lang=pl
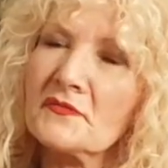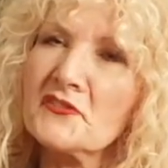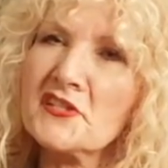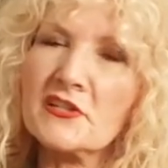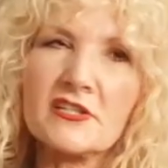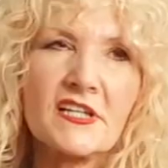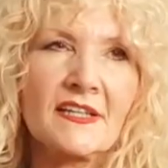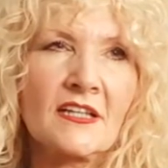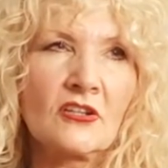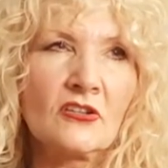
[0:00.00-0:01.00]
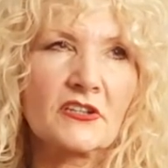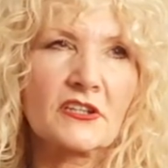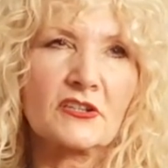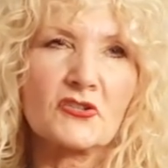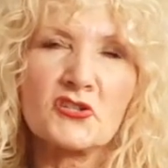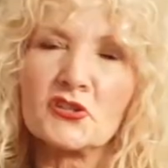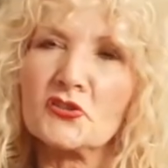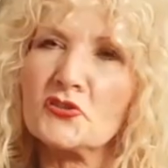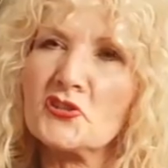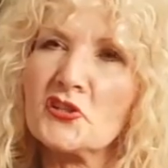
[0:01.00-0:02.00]
Widzę też analogię troszeczkę
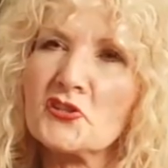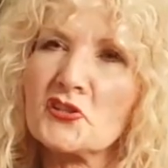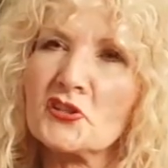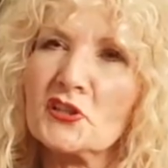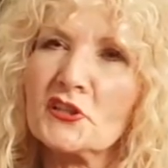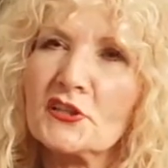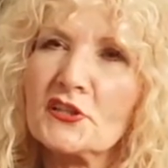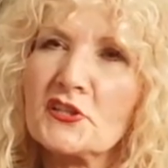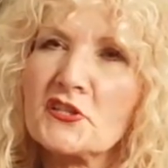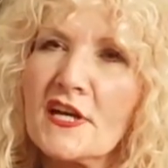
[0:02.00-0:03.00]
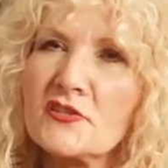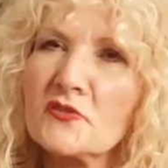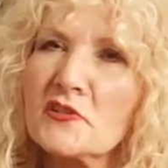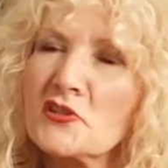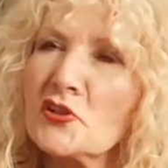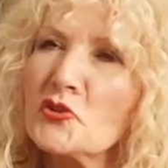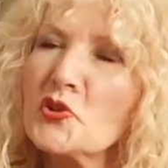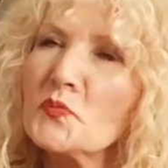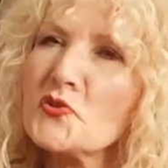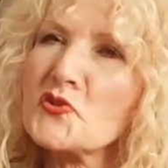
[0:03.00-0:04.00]
do dzisiejszych czasów, jeżeli
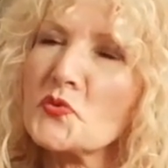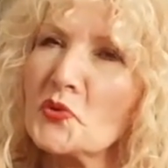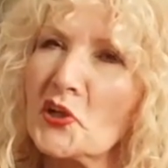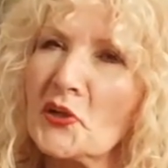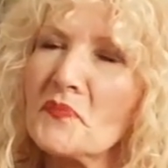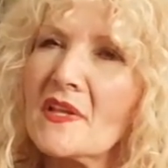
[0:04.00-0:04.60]
chodzi o podsłuchy.